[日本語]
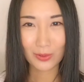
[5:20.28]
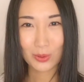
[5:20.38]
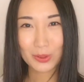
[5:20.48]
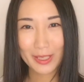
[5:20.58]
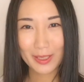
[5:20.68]
こ
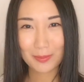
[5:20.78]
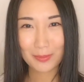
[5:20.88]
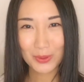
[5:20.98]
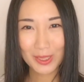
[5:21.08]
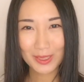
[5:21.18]
こで
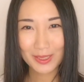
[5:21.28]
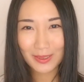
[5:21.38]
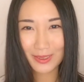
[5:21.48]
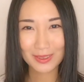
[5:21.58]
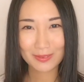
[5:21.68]
問題で
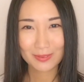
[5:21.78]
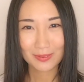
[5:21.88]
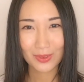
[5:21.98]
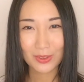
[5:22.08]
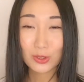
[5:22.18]
す
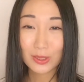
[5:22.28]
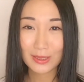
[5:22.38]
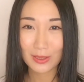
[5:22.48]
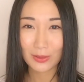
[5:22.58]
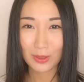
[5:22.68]
リスケ
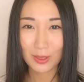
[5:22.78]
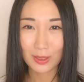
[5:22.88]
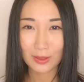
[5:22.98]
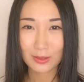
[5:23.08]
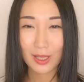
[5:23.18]
さん
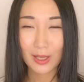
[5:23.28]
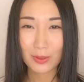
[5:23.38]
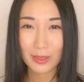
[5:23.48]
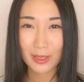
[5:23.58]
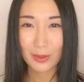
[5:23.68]
は会
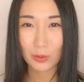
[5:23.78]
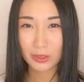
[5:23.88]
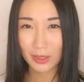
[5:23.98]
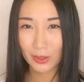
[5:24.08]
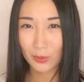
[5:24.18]
話でお
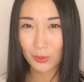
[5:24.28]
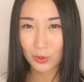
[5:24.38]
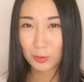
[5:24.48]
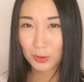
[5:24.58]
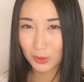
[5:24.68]
酒を
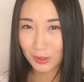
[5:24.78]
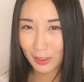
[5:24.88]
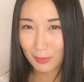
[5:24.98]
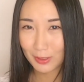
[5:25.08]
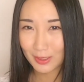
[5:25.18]
飲むと言って
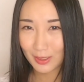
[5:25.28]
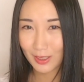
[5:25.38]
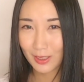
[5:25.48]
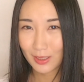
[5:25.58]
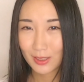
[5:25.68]
いました
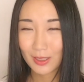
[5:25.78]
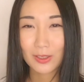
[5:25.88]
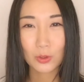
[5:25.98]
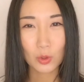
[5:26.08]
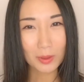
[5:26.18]
か
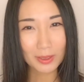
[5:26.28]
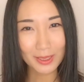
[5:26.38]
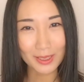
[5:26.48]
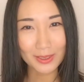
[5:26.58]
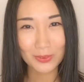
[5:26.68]
飲ま
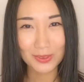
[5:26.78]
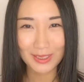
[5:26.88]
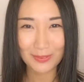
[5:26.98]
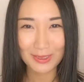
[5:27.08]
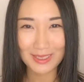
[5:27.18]
ないと言っ
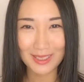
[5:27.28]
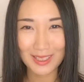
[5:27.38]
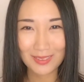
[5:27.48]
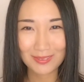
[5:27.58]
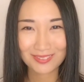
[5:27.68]
ていました
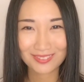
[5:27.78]
か